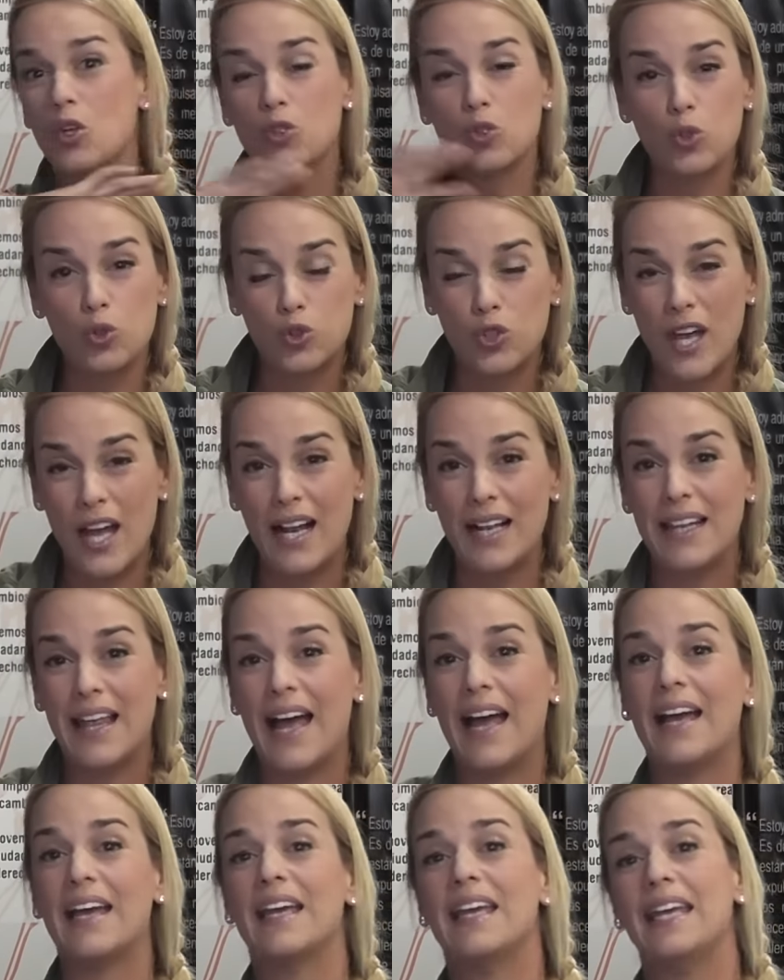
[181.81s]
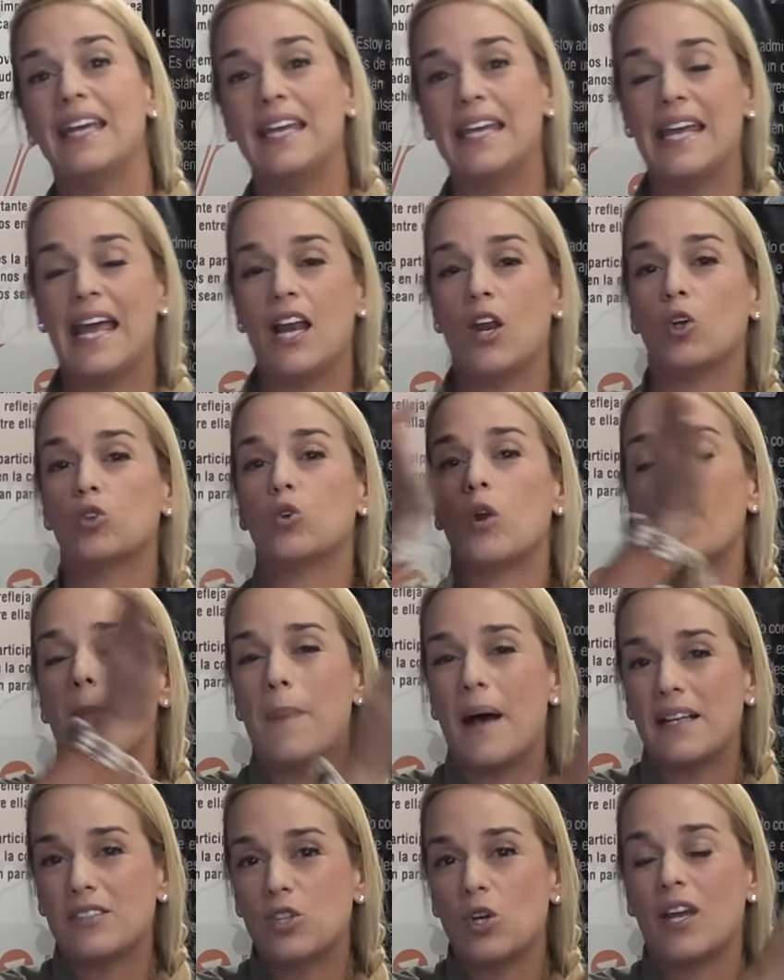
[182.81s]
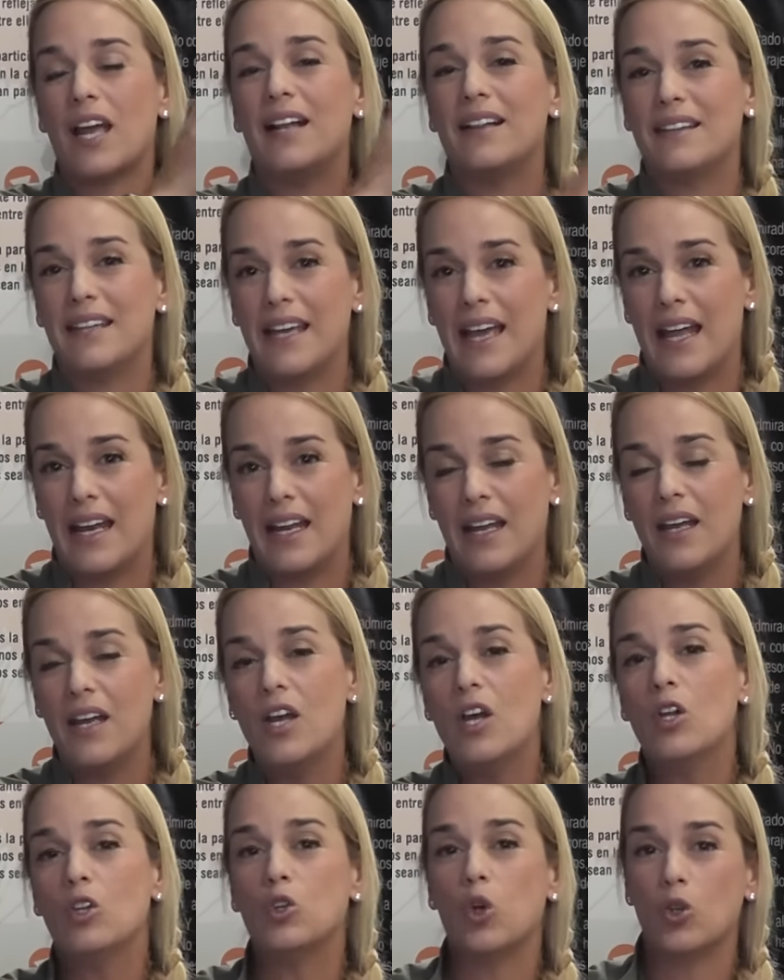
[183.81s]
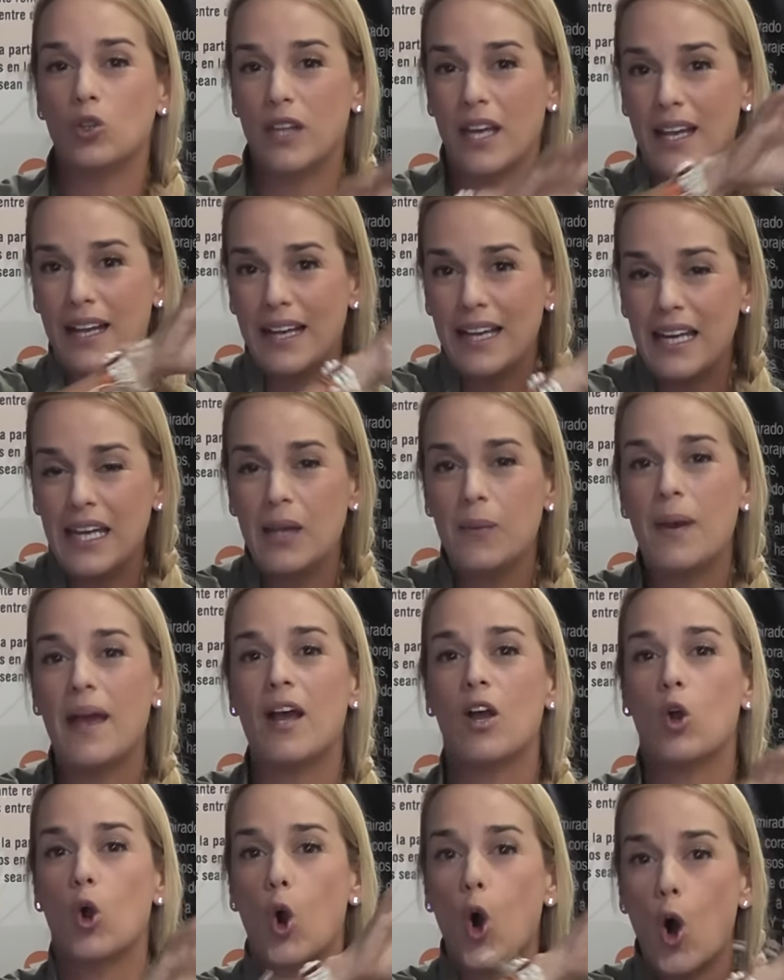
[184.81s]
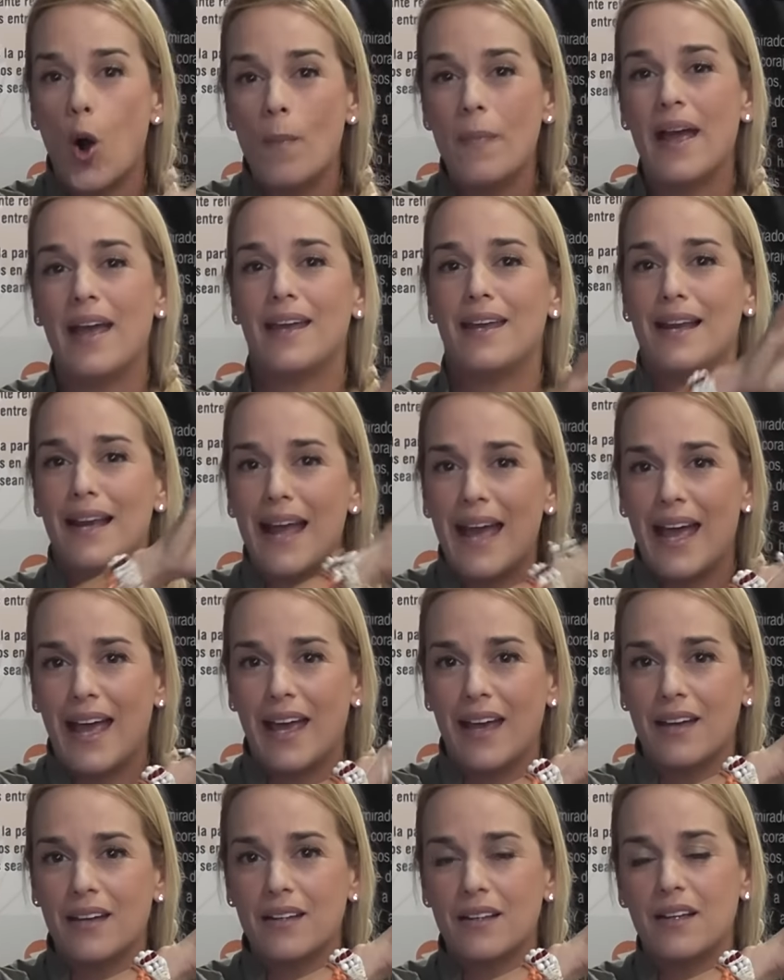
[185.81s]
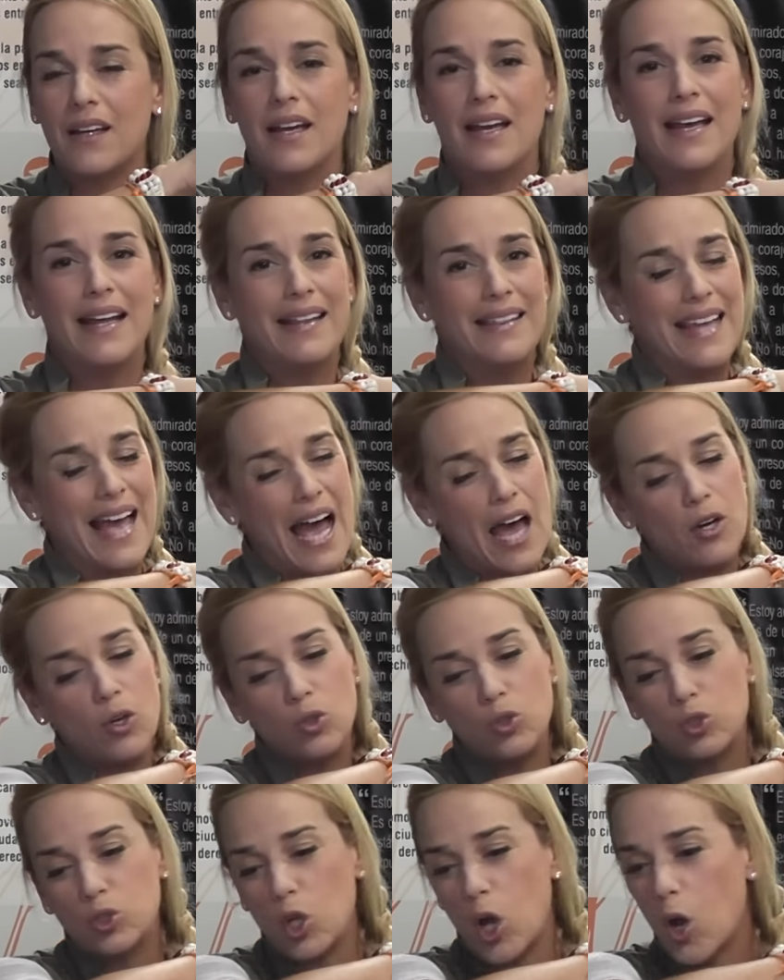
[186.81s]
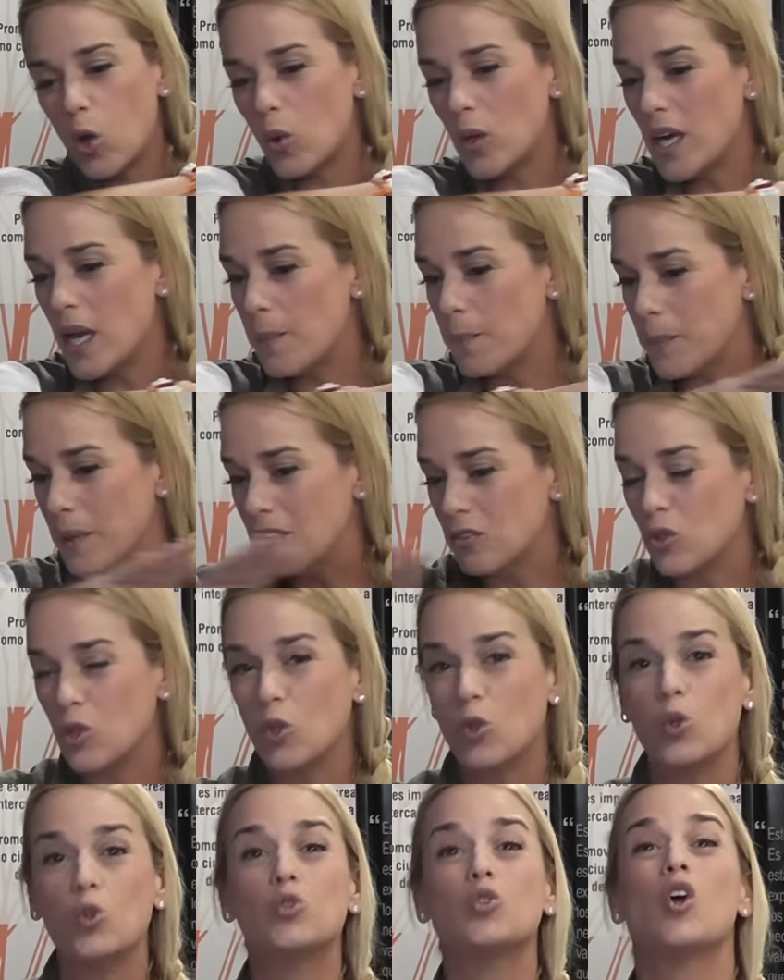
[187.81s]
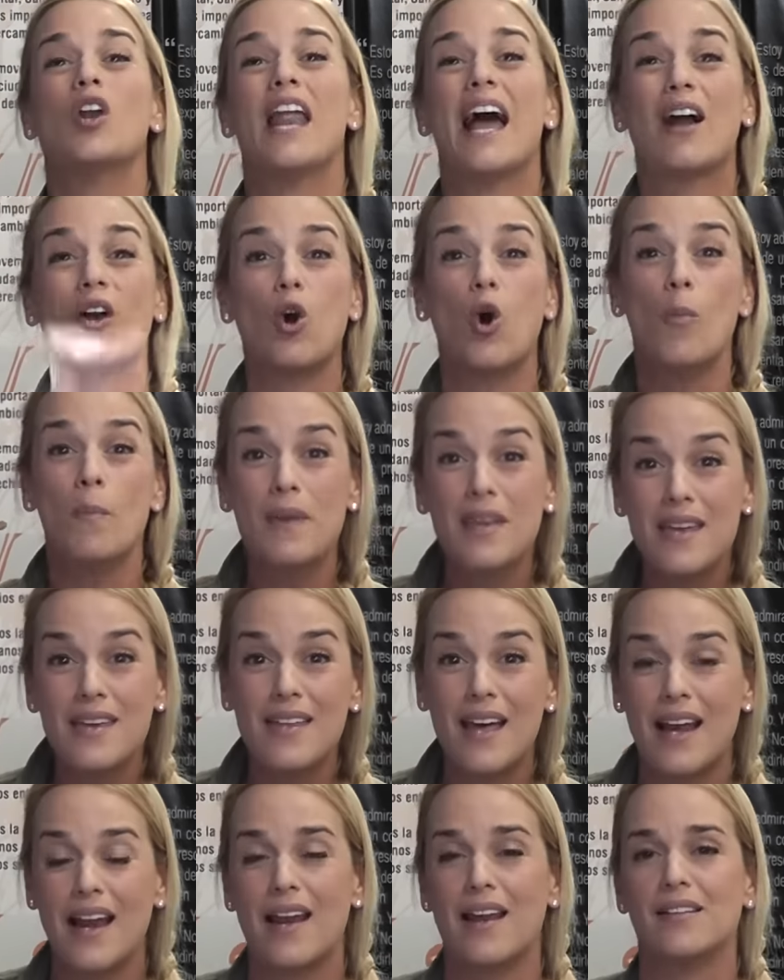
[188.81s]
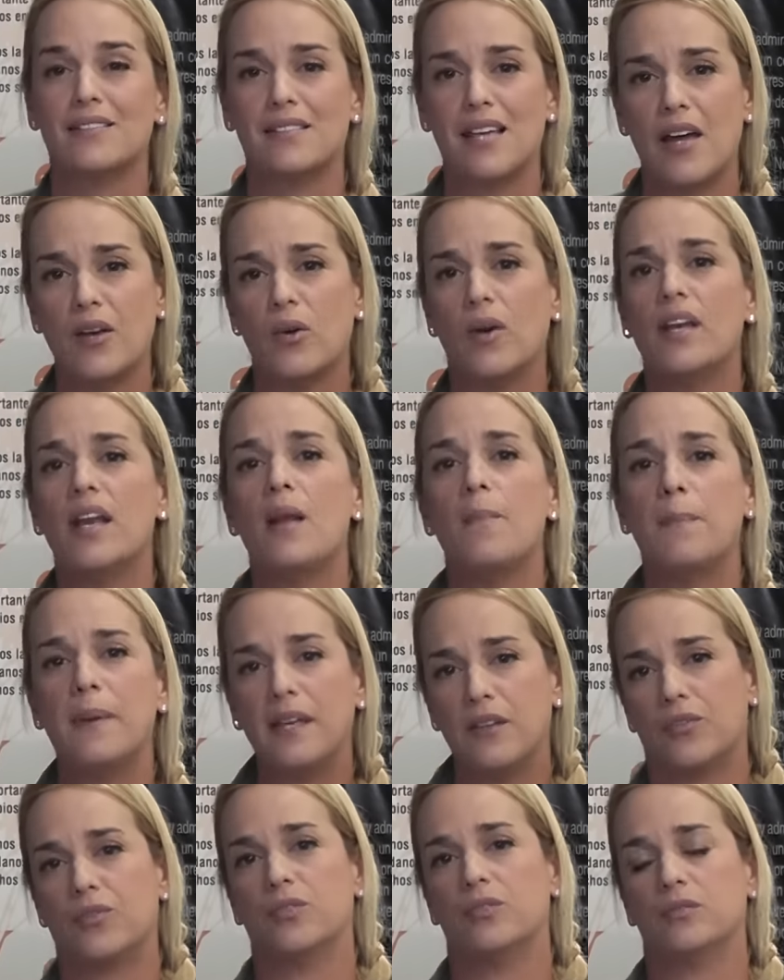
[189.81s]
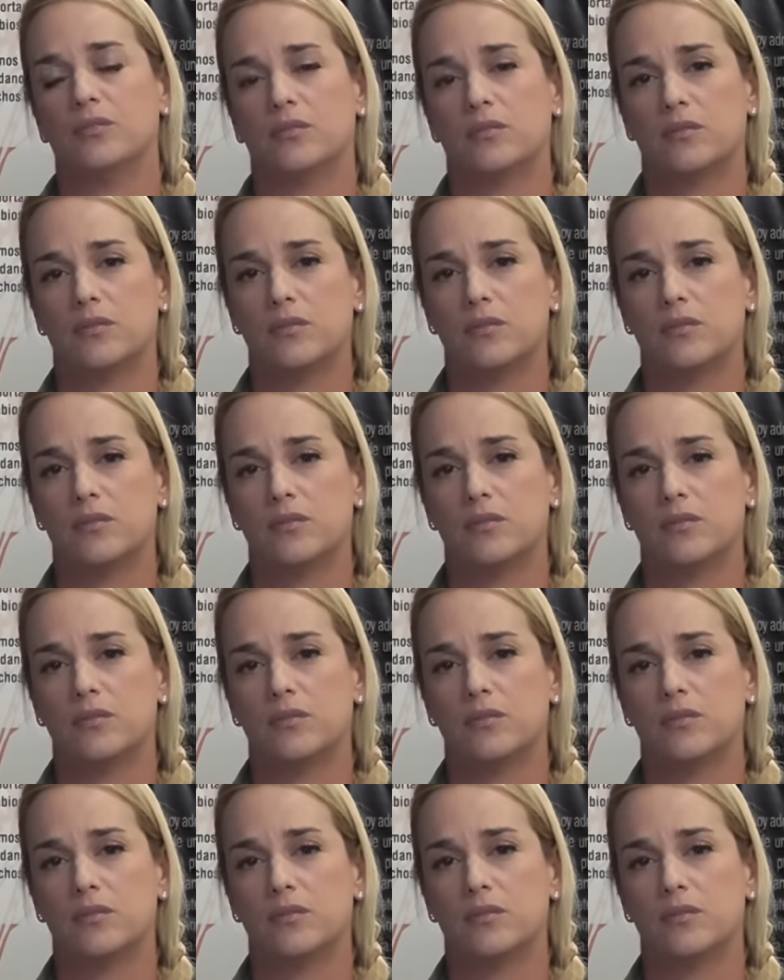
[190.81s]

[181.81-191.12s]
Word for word: su celda y el otro espacio que él tiene donde escribe, come y lee, dejaron todo en el piso, incluso la comida la lanzaron en el piso.